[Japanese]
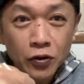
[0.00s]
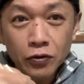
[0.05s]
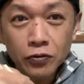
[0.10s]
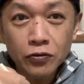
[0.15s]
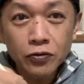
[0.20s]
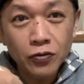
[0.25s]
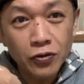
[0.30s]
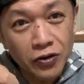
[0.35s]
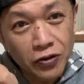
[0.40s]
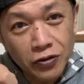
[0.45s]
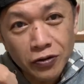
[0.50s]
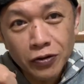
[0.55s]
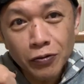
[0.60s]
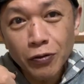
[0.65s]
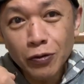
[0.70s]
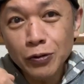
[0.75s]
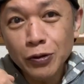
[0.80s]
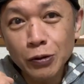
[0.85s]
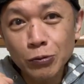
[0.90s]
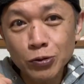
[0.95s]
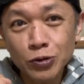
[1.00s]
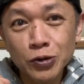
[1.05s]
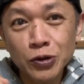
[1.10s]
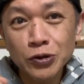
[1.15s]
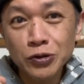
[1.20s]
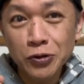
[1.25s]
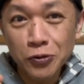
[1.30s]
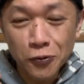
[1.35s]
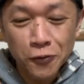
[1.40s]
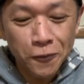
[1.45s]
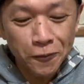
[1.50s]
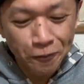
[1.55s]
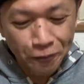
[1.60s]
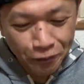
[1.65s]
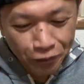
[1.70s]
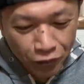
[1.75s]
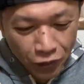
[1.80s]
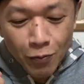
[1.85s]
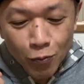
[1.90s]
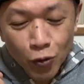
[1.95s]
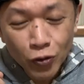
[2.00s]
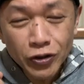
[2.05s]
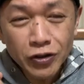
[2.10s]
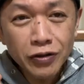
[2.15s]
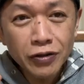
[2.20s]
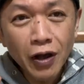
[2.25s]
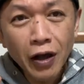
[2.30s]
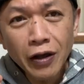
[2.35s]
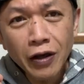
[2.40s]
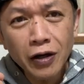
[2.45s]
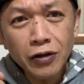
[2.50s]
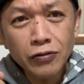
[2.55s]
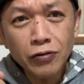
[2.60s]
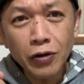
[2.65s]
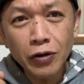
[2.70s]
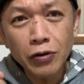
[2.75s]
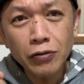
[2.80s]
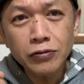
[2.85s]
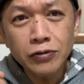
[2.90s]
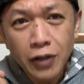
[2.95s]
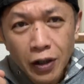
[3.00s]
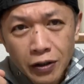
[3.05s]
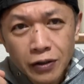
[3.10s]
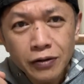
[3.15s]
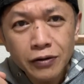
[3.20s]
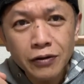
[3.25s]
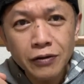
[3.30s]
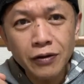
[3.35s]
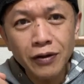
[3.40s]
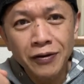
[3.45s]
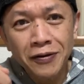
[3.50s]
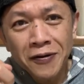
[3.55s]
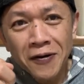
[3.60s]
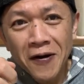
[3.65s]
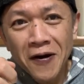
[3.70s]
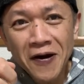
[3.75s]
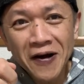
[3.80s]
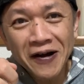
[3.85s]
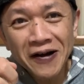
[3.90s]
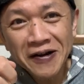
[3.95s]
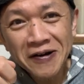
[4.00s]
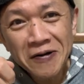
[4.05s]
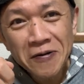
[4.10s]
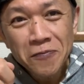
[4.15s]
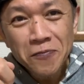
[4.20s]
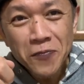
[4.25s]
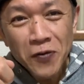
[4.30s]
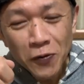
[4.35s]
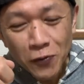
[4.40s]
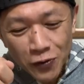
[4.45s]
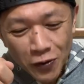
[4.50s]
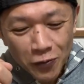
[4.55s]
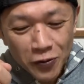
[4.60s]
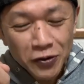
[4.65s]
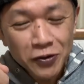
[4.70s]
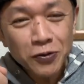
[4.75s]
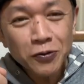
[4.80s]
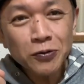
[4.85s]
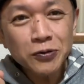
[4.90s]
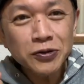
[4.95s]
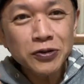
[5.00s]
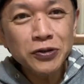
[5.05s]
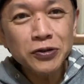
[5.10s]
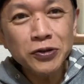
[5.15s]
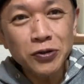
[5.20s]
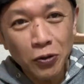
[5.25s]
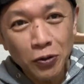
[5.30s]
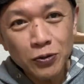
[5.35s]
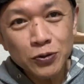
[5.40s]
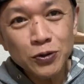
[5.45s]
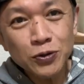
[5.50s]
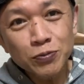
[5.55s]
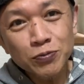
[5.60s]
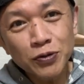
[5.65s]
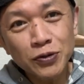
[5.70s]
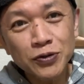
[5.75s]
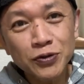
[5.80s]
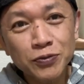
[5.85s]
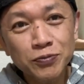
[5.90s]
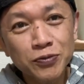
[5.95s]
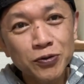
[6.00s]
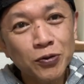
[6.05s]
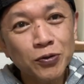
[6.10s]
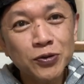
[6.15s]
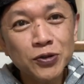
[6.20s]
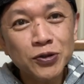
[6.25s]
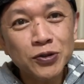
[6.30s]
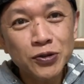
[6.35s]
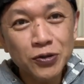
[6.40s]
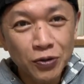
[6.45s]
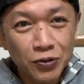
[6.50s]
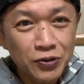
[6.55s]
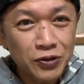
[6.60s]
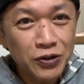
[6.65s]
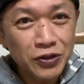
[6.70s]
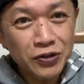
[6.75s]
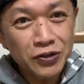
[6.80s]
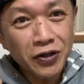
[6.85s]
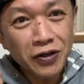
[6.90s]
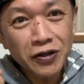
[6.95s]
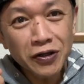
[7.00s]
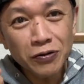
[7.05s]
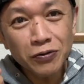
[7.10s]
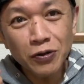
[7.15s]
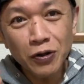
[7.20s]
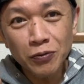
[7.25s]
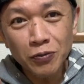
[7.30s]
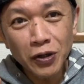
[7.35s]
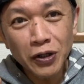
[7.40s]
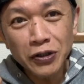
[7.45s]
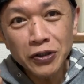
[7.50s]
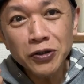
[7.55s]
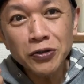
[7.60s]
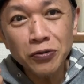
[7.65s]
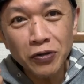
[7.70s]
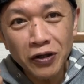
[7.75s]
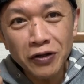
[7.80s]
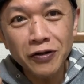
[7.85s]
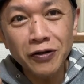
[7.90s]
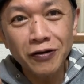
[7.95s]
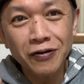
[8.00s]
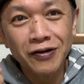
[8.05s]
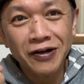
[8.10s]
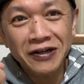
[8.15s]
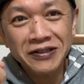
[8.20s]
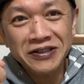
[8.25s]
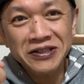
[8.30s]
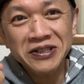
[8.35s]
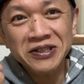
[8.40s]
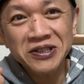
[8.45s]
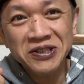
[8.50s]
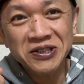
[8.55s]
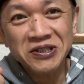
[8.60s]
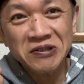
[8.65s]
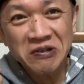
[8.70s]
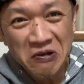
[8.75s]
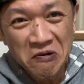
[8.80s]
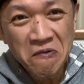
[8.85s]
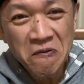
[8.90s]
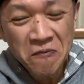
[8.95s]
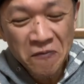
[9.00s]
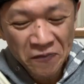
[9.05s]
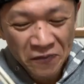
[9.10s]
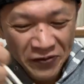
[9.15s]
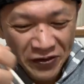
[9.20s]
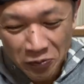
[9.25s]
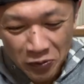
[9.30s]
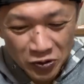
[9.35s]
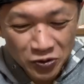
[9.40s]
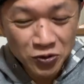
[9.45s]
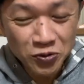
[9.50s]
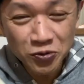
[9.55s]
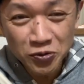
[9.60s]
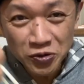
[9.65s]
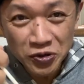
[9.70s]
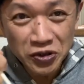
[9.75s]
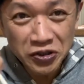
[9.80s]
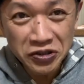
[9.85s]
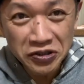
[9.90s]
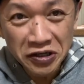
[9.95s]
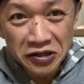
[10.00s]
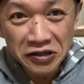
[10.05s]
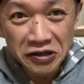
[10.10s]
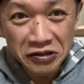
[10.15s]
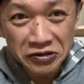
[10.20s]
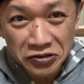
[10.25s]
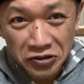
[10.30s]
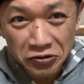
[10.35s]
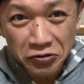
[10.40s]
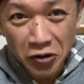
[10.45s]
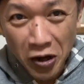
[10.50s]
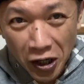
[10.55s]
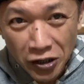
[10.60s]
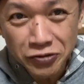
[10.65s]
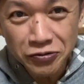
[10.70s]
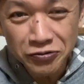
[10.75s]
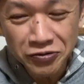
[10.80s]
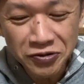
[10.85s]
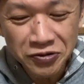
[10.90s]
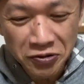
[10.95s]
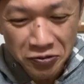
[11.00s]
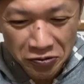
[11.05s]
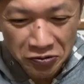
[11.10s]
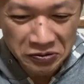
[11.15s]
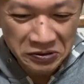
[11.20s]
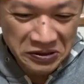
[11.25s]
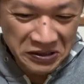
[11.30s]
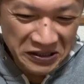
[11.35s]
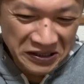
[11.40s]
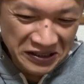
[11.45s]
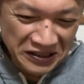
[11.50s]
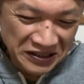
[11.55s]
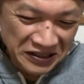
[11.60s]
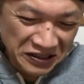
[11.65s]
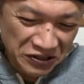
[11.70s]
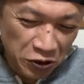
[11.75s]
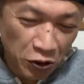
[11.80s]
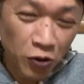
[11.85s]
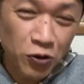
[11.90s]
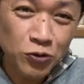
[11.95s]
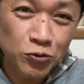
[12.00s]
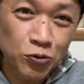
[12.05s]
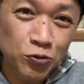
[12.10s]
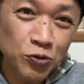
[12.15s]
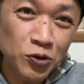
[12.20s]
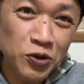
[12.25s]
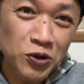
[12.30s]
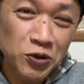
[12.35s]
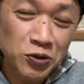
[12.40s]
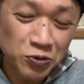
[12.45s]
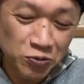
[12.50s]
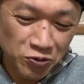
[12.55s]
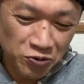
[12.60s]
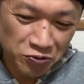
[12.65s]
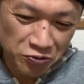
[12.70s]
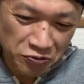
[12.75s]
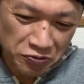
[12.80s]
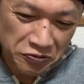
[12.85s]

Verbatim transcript: ちょっと言い方悪いかもしれないですけど、もう一体感とか良くないっていう。麺は麺で美味しいっしょ。スープはスープで美味しいっしょ。一体感とかまあいいよねっていう感じですね。もちろん一体感ちゃんとあるんですけど。なんかそんな気がします。